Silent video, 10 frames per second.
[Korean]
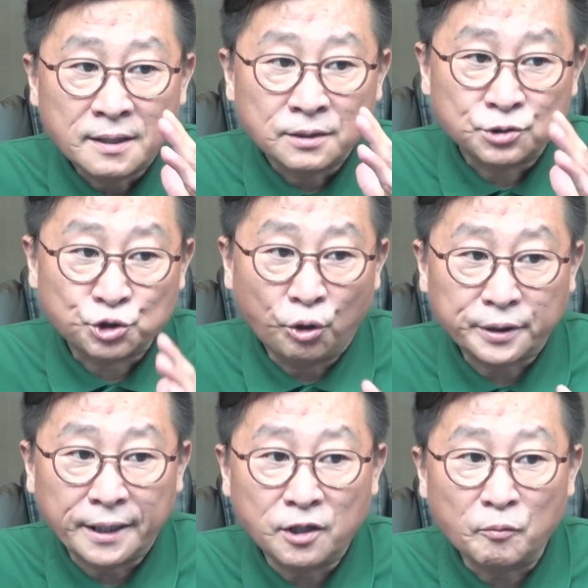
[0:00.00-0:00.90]

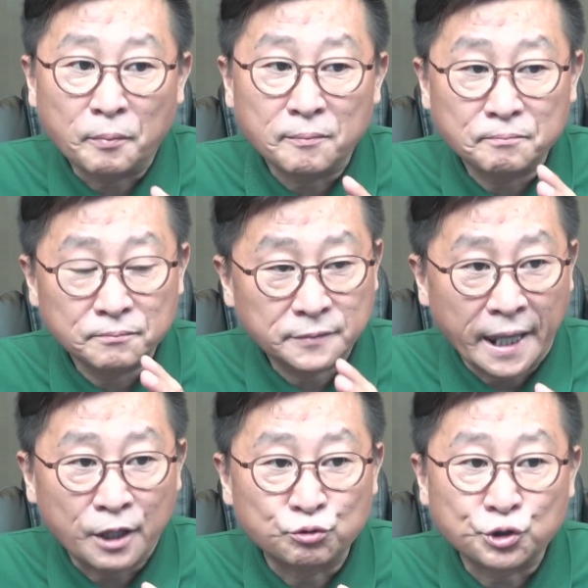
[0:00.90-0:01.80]
초대형
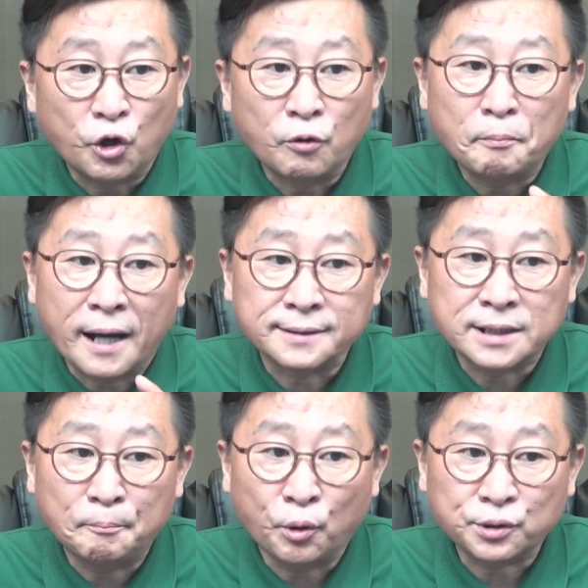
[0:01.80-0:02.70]
대구경
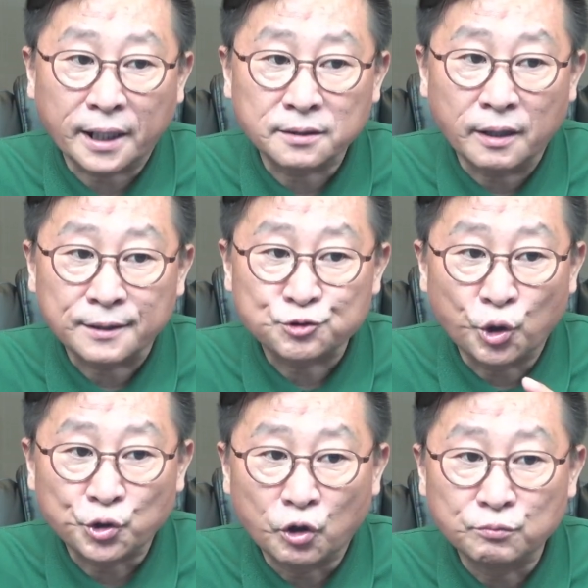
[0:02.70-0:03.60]
방사포탄과
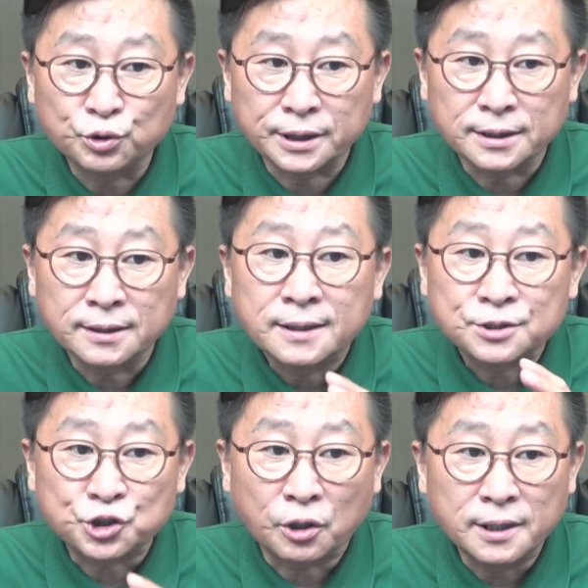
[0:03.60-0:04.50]
조경 무기
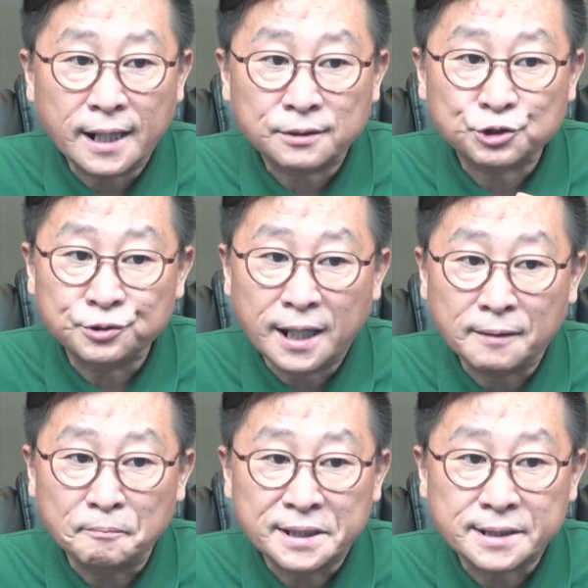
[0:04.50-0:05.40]

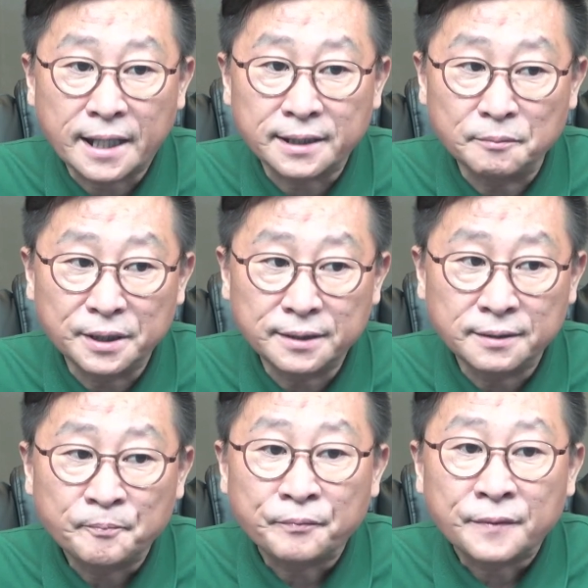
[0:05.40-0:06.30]
전략순항 미사일 및
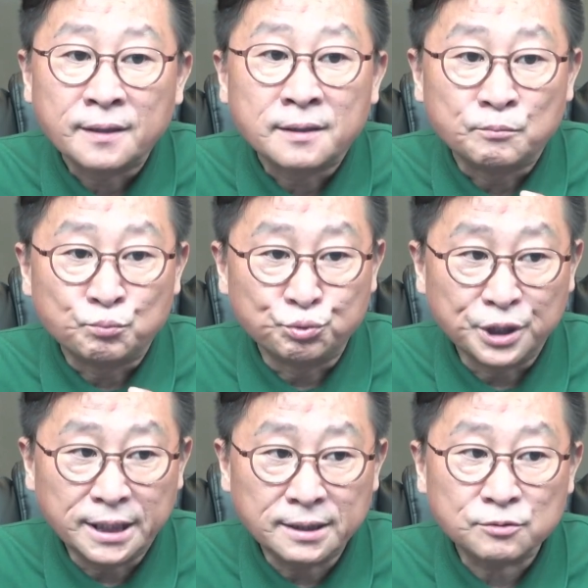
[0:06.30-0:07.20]

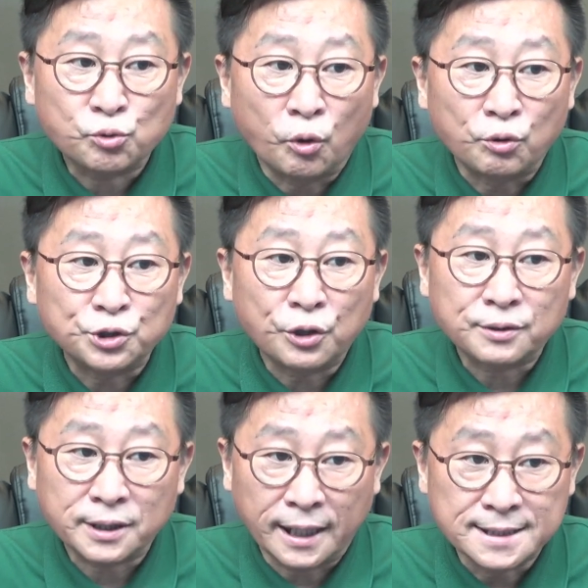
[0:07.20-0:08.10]
무인
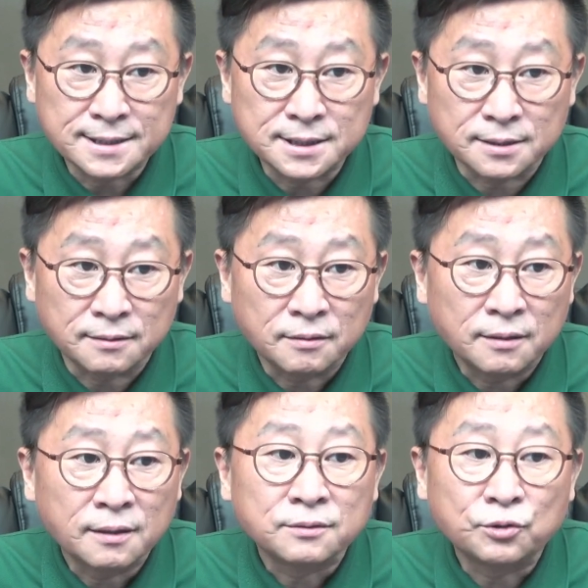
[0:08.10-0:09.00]
공격 엔진,
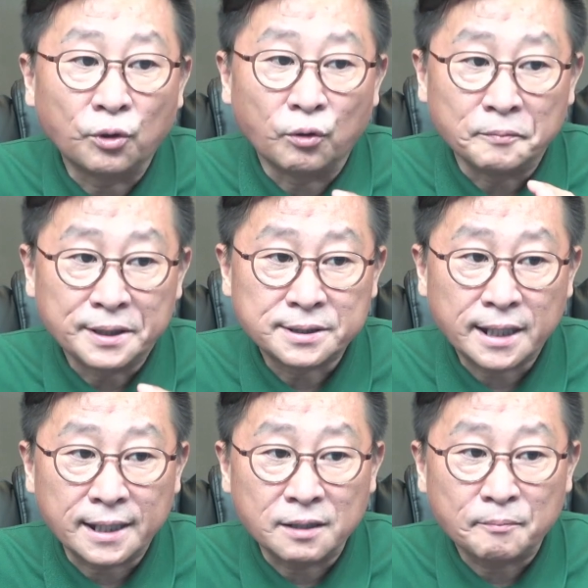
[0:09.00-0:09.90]
또
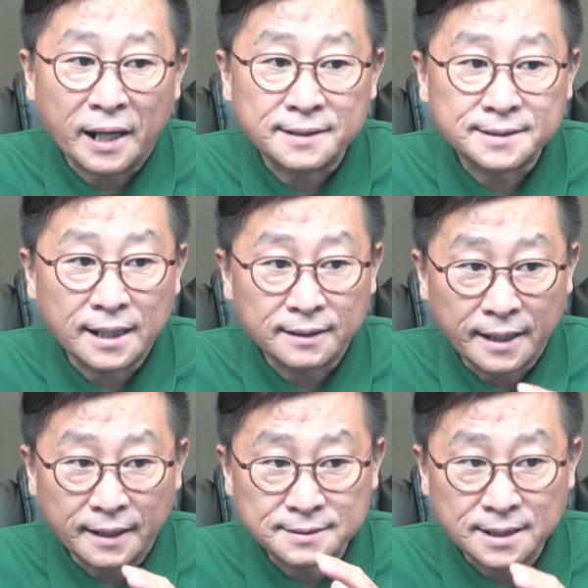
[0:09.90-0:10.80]
미사일
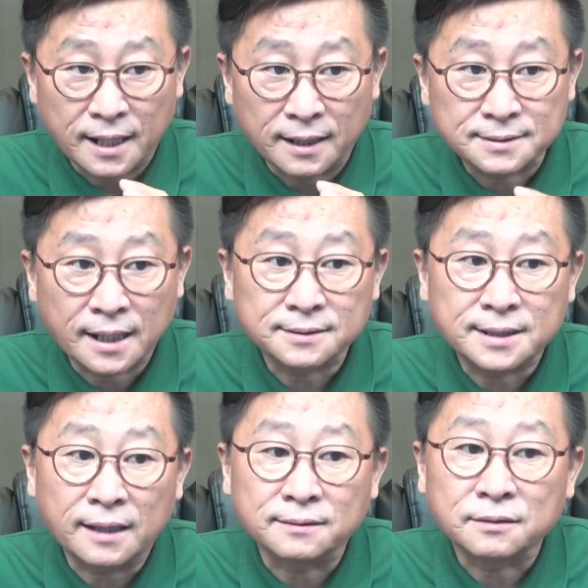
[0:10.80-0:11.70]
발사대 차
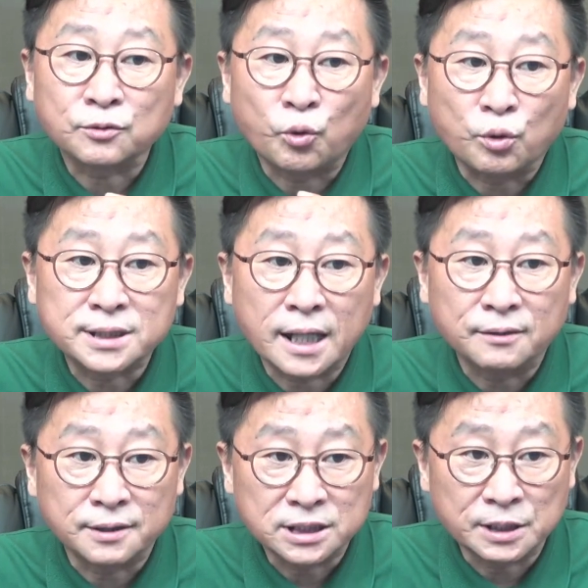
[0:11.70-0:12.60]
생산
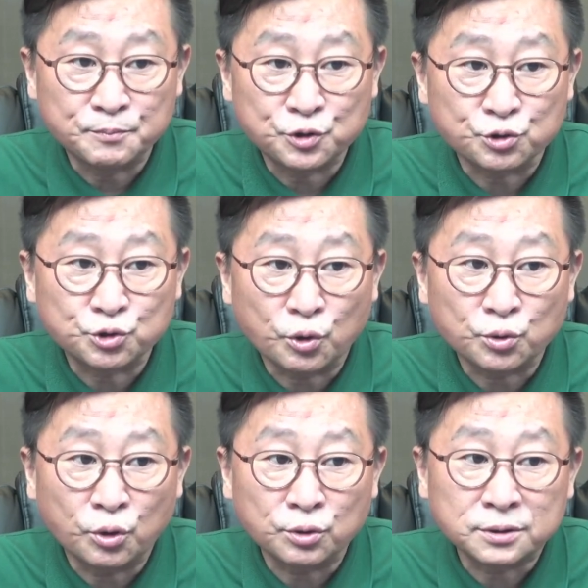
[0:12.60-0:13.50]
공장을
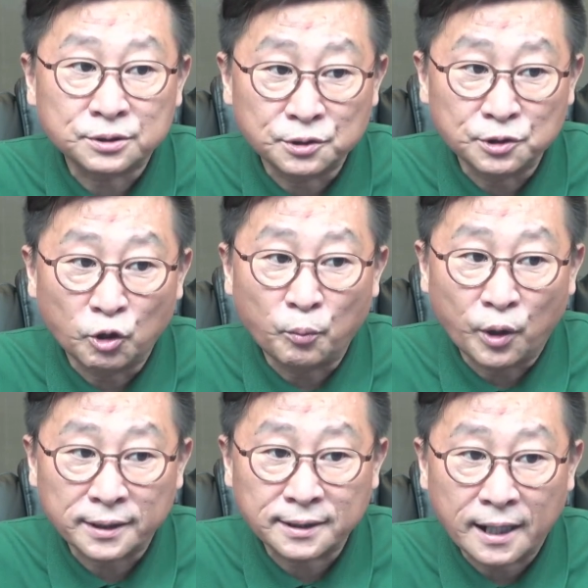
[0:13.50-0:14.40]
집중적으로
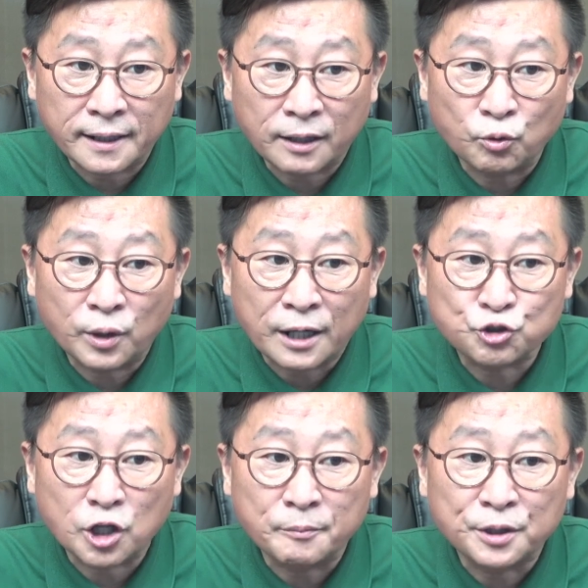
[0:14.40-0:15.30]
둘러보았다라고
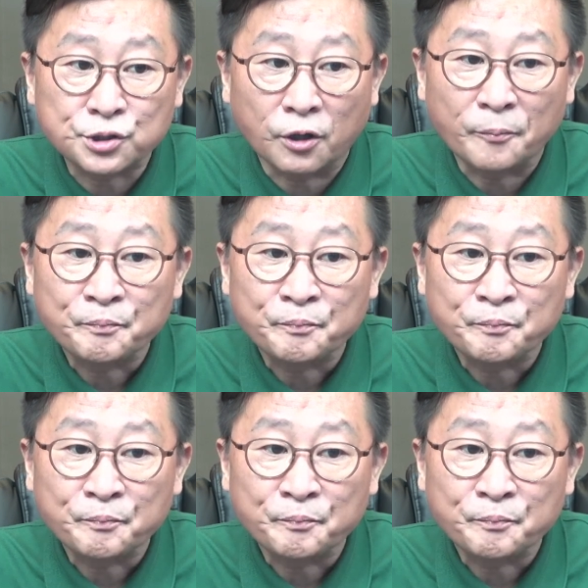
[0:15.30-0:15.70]
강조하면서